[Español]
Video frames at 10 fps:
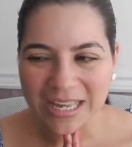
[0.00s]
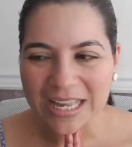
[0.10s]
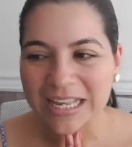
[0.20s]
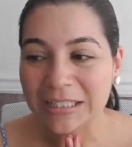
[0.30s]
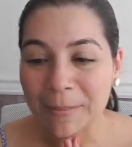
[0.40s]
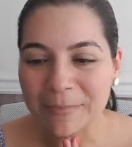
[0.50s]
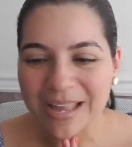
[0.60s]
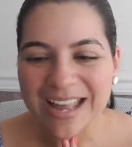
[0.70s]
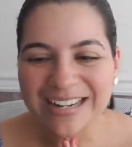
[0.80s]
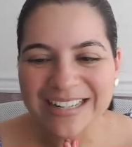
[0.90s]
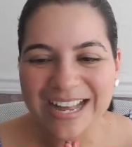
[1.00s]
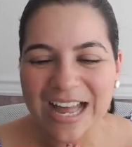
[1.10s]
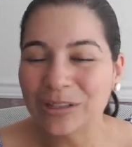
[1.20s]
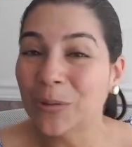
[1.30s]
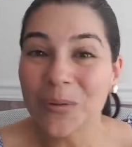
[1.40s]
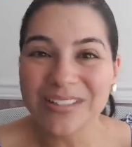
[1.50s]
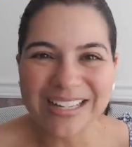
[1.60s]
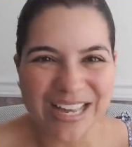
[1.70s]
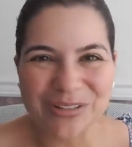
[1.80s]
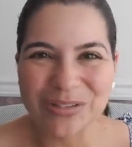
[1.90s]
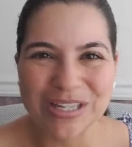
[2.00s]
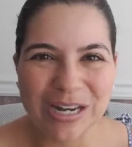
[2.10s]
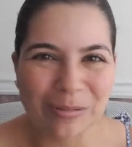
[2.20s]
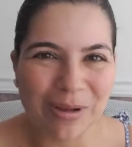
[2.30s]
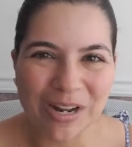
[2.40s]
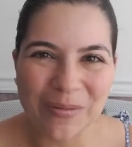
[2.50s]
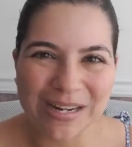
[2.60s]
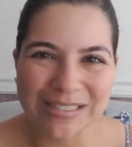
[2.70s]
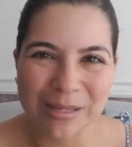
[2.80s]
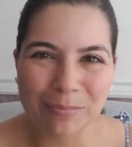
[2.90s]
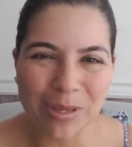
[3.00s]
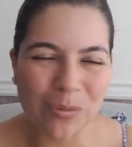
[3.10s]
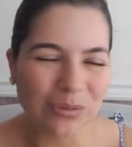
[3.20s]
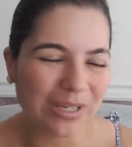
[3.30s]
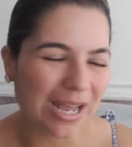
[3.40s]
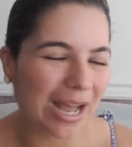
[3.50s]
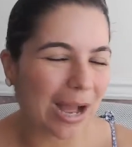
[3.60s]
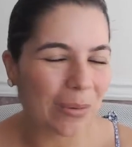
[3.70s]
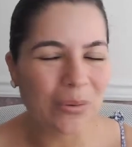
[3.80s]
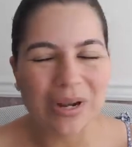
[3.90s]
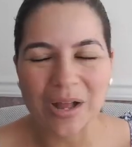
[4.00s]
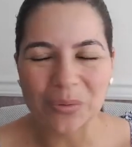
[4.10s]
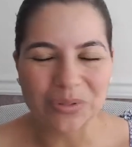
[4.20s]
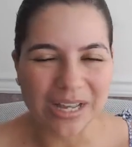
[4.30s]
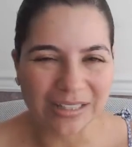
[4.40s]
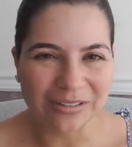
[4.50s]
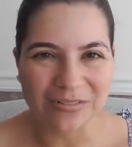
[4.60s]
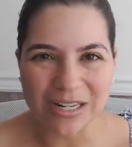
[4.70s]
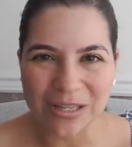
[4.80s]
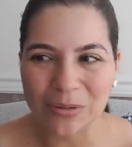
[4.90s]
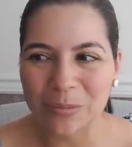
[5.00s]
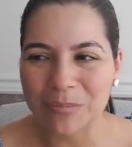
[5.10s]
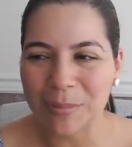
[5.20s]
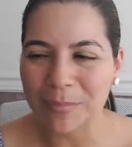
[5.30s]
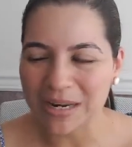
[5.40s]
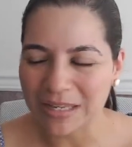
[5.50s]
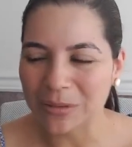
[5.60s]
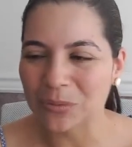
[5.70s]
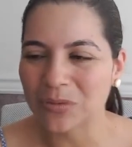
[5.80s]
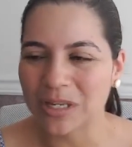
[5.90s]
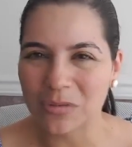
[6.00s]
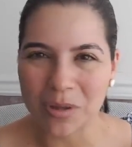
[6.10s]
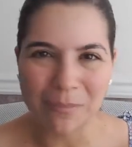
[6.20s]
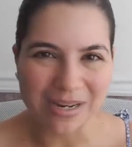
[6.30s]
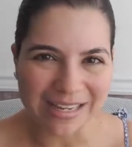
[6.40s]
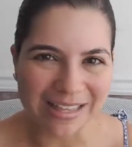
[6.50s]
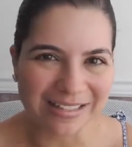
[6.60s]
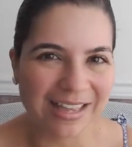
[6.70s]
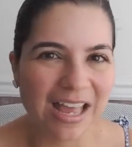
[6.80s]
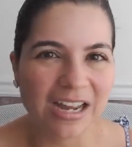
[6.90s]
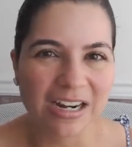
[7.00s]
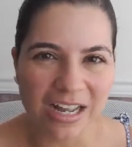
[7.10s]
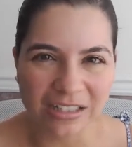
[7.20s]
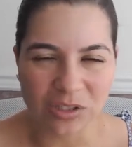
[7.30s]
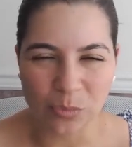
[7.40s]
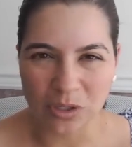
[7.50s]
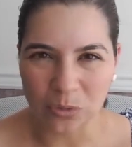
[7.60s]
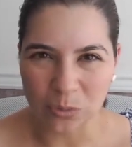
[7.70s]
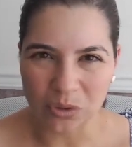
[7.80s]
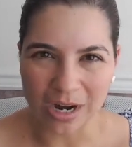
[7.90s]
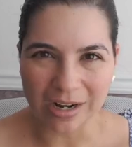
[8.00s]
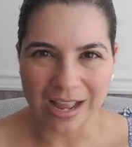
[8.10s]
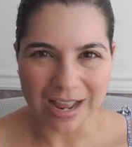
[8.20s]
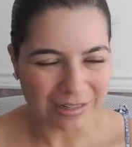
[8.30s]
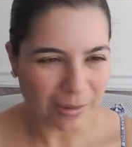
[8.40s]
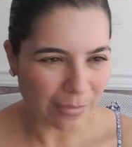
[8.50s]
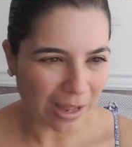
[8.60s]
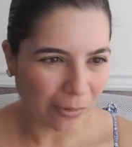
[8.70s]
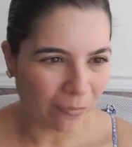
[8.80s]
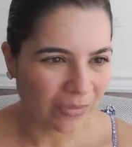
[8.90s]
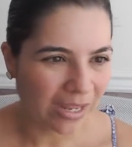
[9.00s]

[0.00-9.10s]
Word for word: Y también a todos aquellos quienes van a ver este en vivo, sea ahora o sea en diferido, bienvenidos y bienvenidas. Gracias por escuchar el llamado.